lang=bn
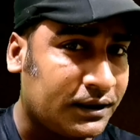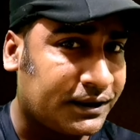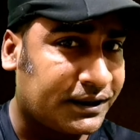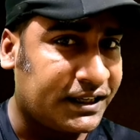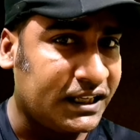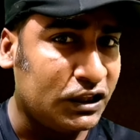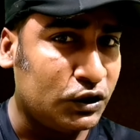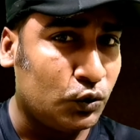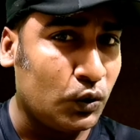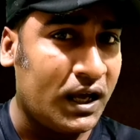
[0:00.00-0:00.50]

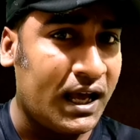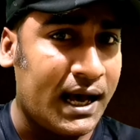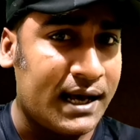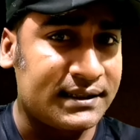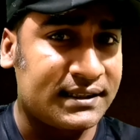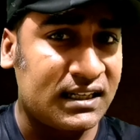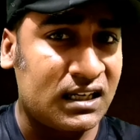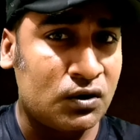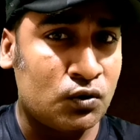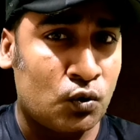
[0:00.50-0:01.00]
কিন্তু এই
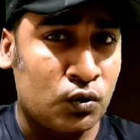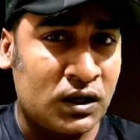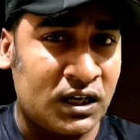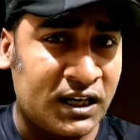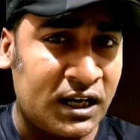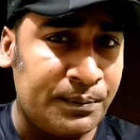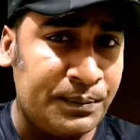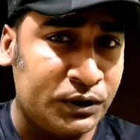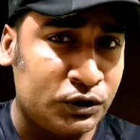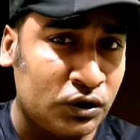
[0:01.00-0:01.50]
আসারের
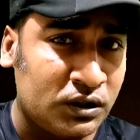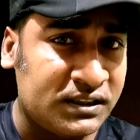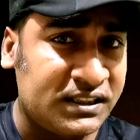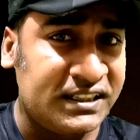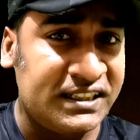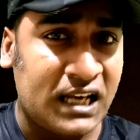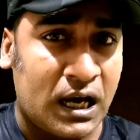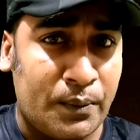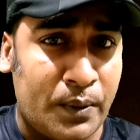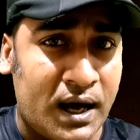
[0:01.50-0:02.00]
কোটাটার ভিতরে যে
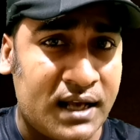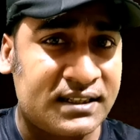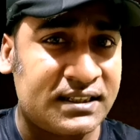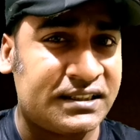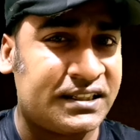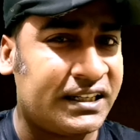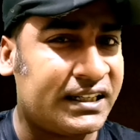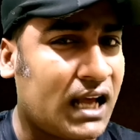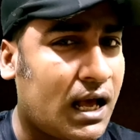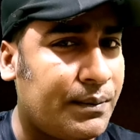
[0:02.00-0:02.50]
ইয়াবা আছে
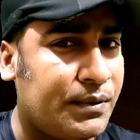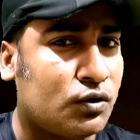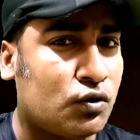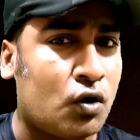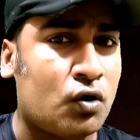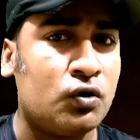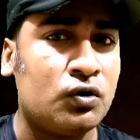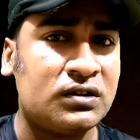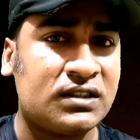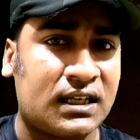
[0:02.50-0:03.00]
সেটা আমি
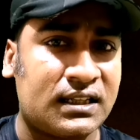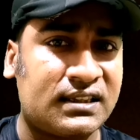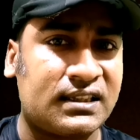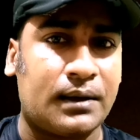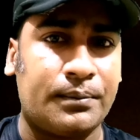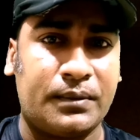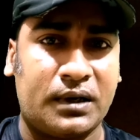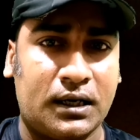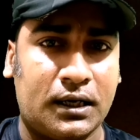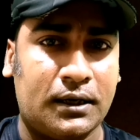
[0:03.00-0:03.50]
কখনো
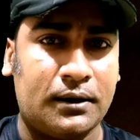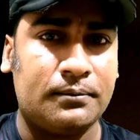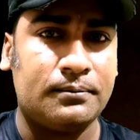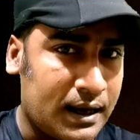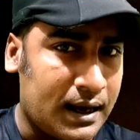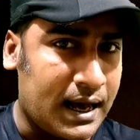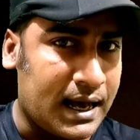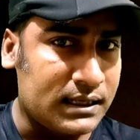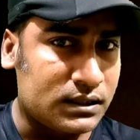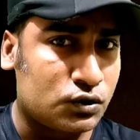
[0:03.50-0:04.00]
জানতাম না
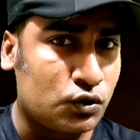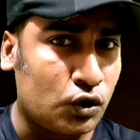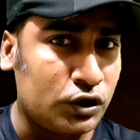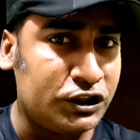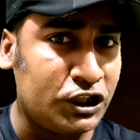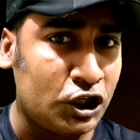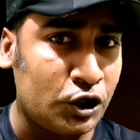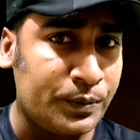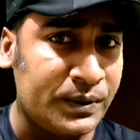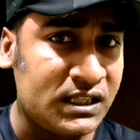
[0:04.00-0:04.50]
আর সৌদি
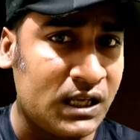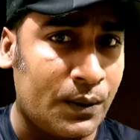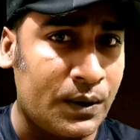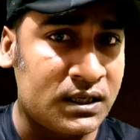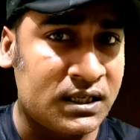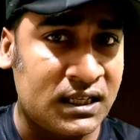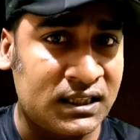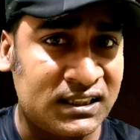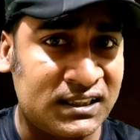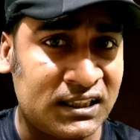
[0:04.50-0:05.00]
আরবে যাওয়ার
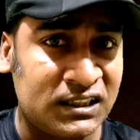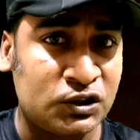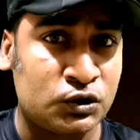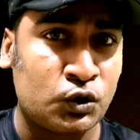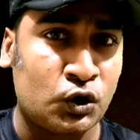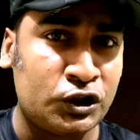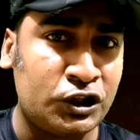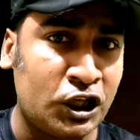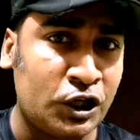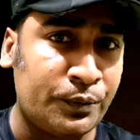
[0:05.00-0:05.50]
সাথে সাথে
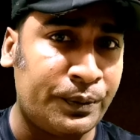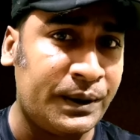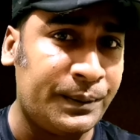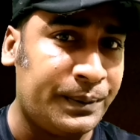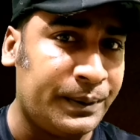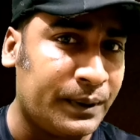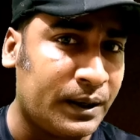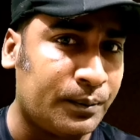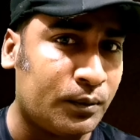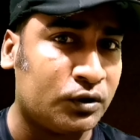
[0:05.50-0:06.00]
সৌদি আরবের
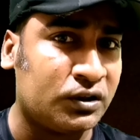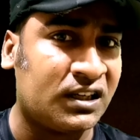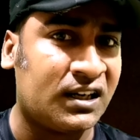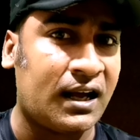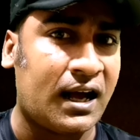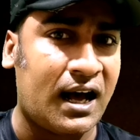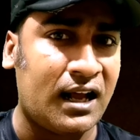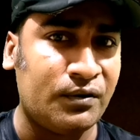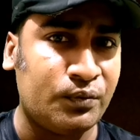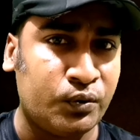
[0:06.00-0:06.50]
বিমানবন্দরের
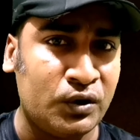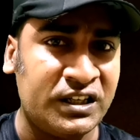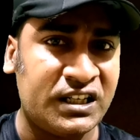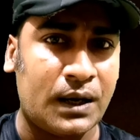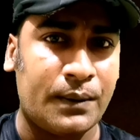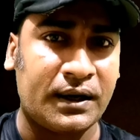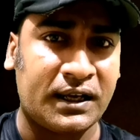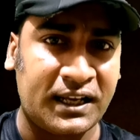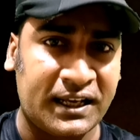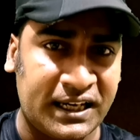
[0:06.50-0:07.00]
আন পুলিশ
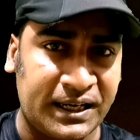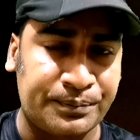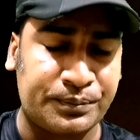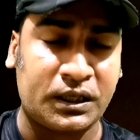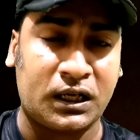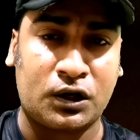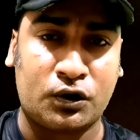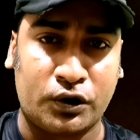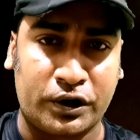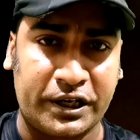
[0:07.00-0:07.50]
আমাকে
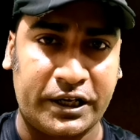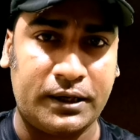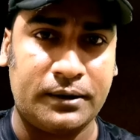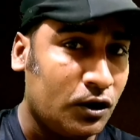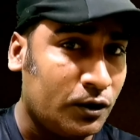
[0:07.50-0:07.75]
গ্রেপ্তার করে